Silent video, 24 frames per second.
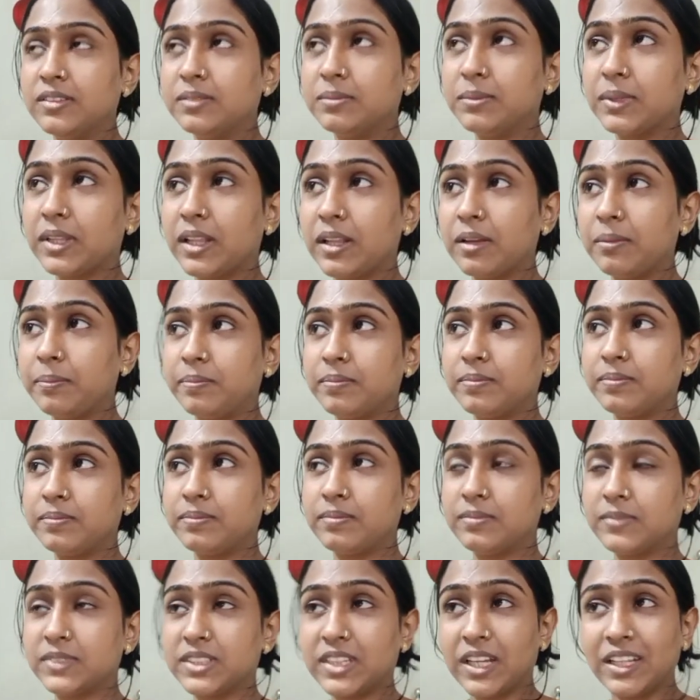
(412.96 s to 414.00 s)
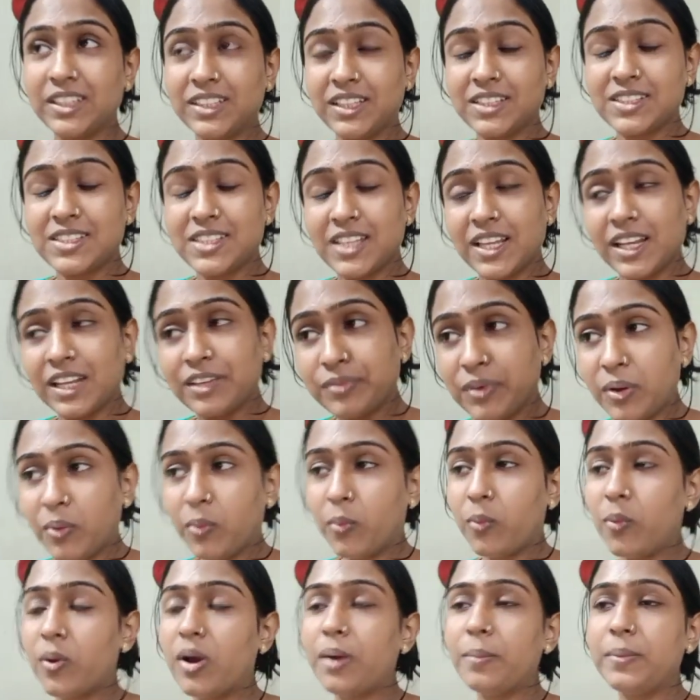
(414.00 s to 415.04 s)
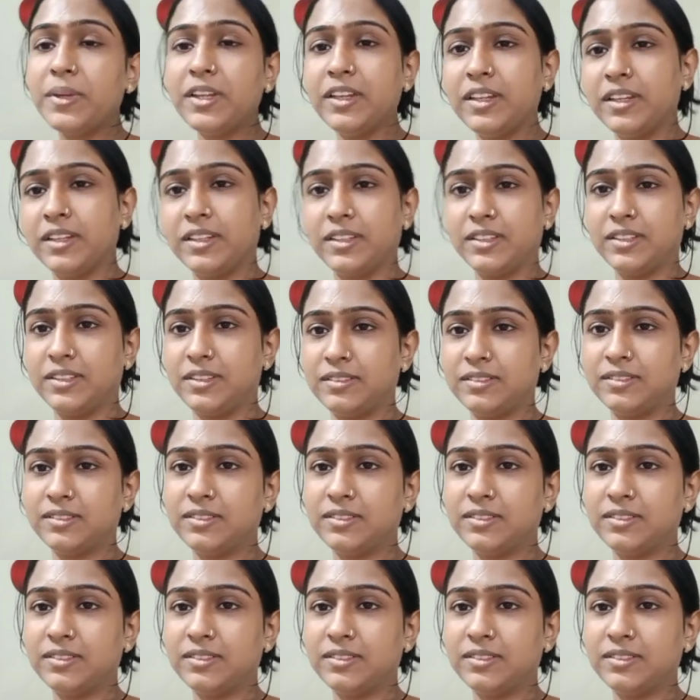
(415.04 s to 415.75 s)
मतलब शायद किसी के लाइफ में हुआ भी नहीं